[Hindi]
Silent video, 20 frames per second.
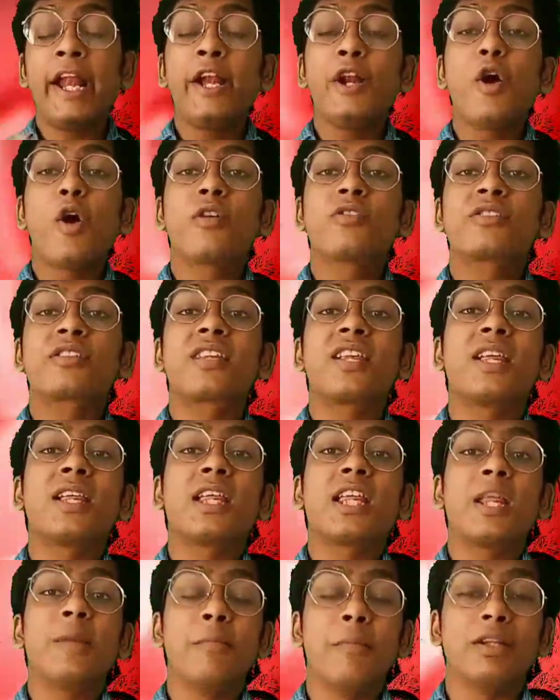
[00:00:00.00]
इन डॉग्स की
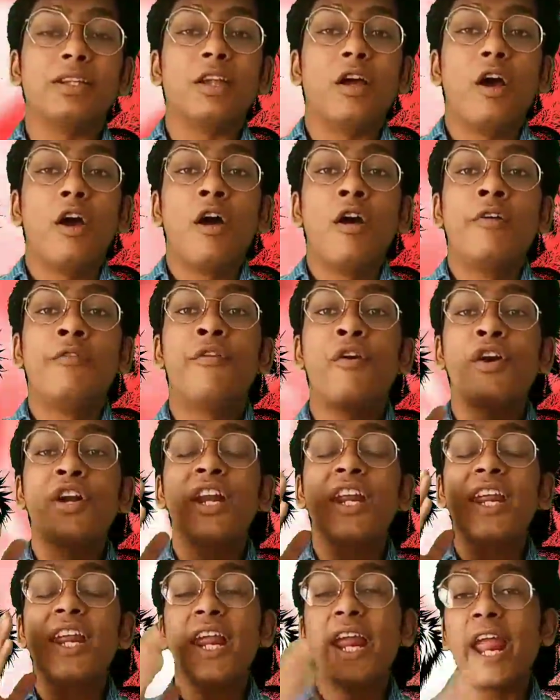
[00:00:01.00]
कीमत
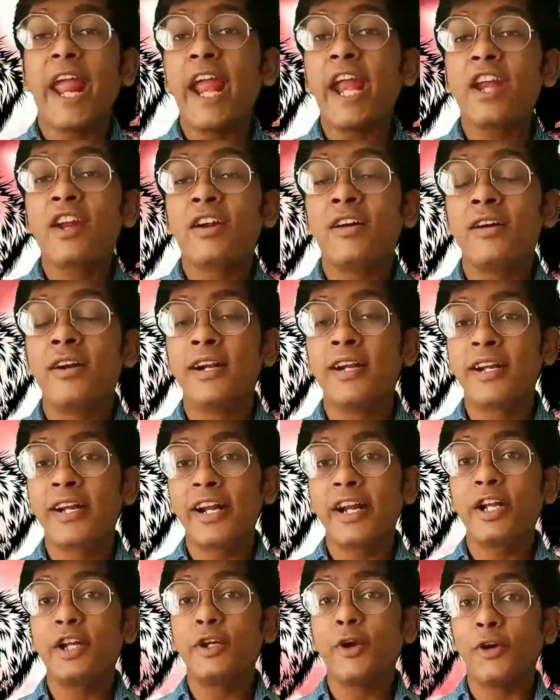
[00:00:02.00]

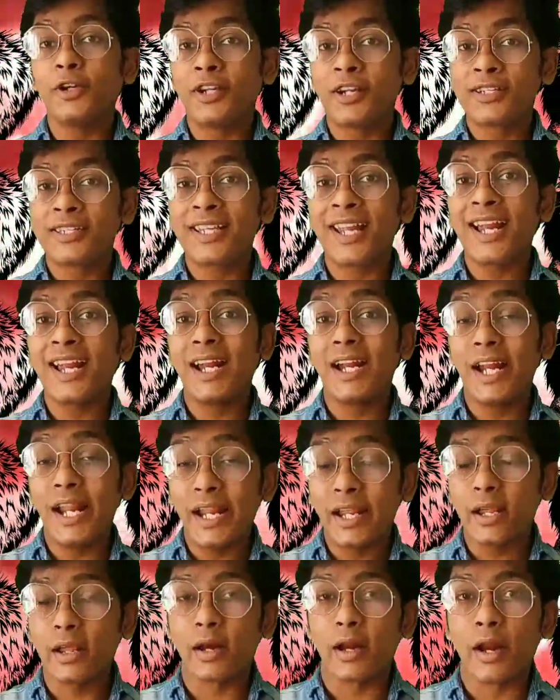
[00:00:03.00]
4800 डॉलर से
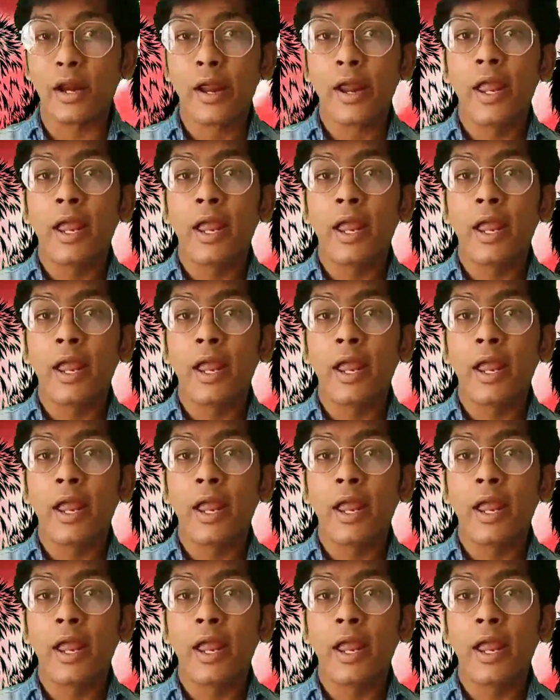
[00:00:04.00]
लेकर